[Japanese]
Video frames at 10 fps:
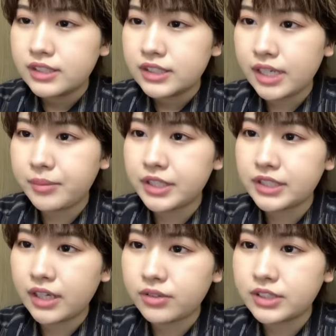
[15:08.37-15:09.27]
サリメージ
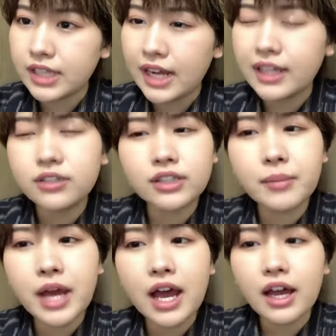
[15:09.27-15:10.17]
最高でした。ありがとうござい
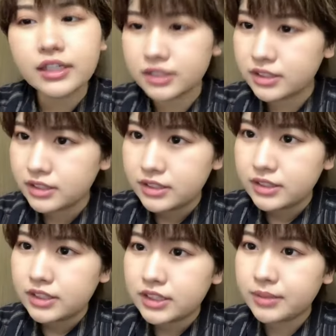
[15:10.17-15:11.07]
ます。
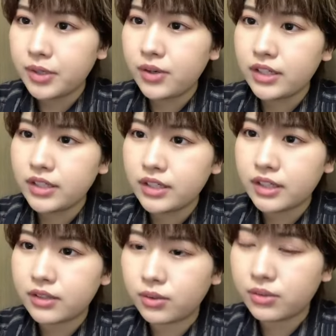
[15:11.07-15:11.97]
スマホ買い替えた
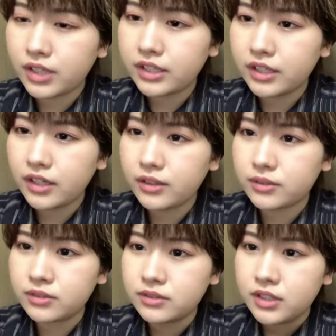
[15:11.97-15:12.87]
らどんくらいでなれる？
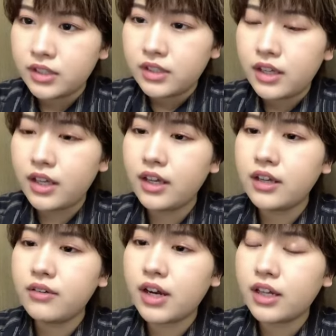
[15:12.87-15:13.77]

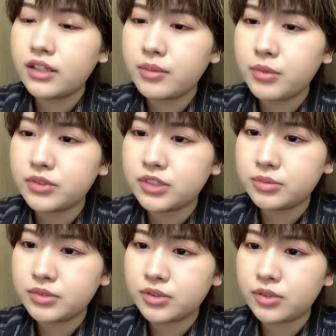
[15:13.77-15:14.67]
えー、わかんない。もう随
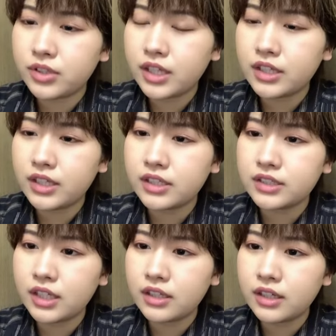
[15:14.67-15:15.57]
分この携帯
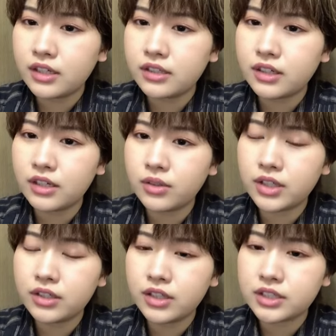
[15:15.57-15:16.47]
さんねんかよ
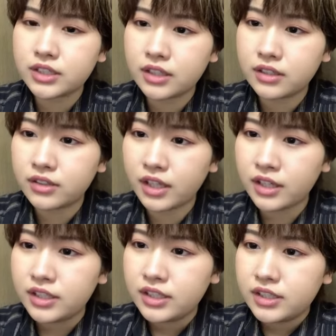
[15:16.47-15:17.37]
ねんぐらい使ってるんで、
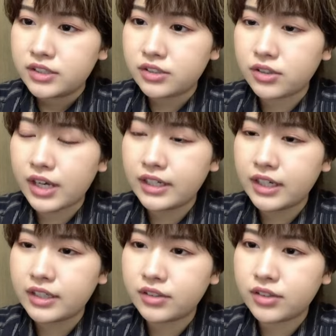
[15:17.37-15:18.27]
ちょっと買い
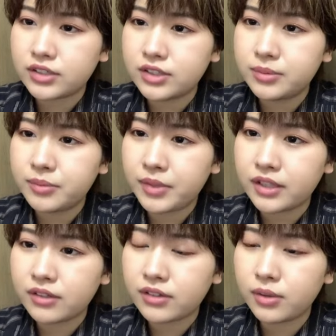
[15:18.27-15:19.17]
替えたのが随分前
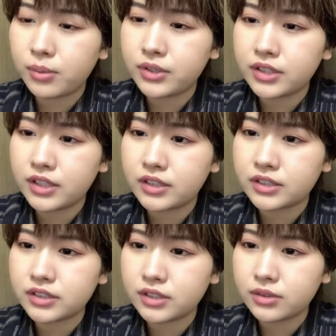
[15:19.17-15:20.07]
なので覚えてないで
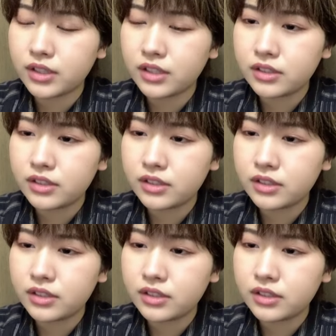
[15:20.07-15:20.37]
すけどね。